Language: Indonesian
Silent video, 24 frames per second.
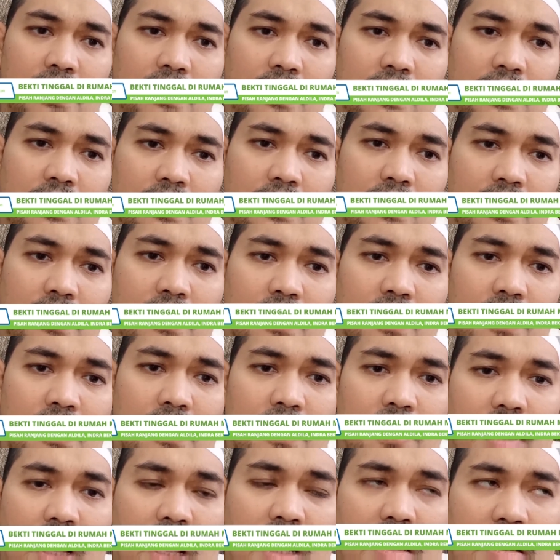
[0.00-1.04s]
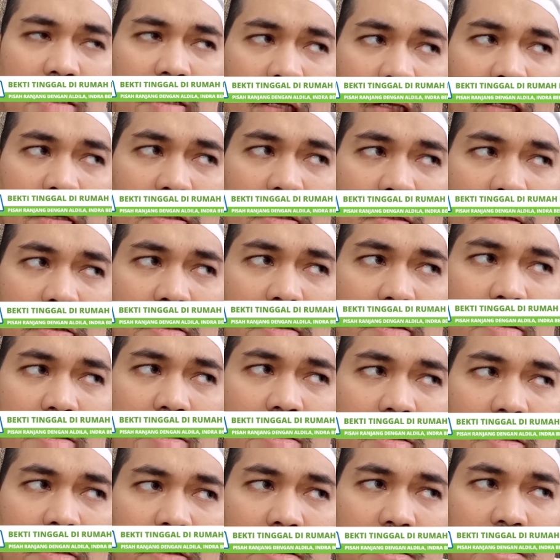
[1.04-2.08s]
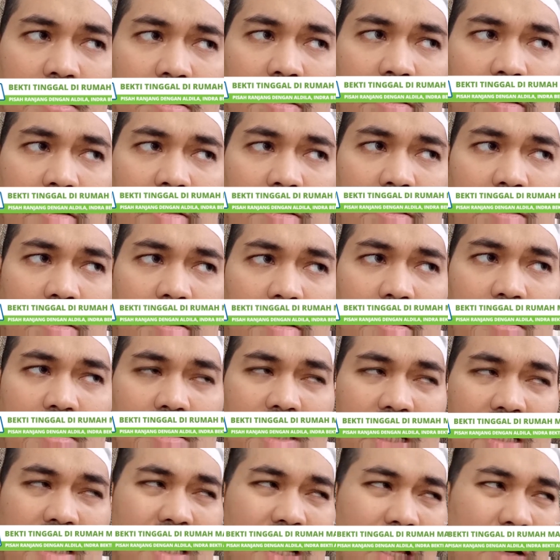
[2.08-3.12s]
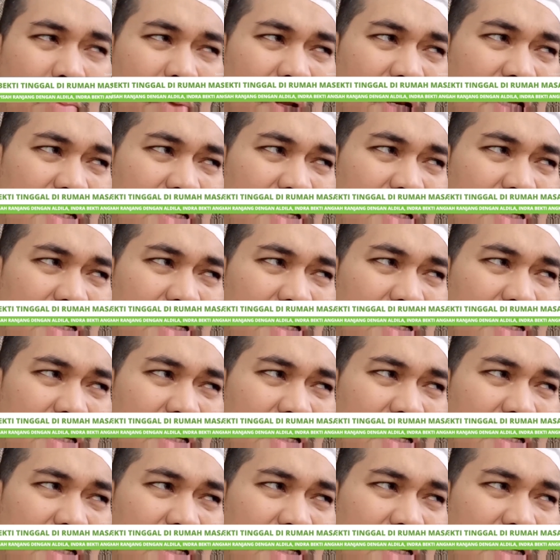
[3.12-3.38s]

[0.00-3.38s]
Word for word: yang juga dijadikan sebagai kantor. Dikutip